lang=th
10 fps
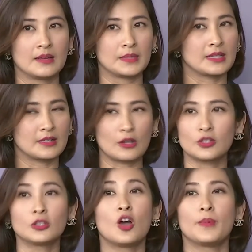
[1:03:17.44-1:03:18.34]
มันเรา
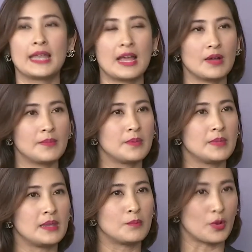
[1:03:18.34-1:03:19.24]
ต้องตอบให้ได้ว่ามัน
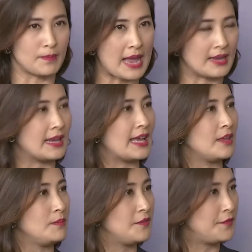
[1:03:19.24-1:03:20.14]
มีบทบาทอะไร
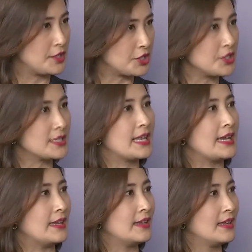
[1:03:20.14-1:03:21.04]
มี features อะ
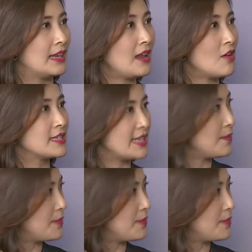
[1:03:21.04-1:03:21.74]
ไรแล้วเราจะได้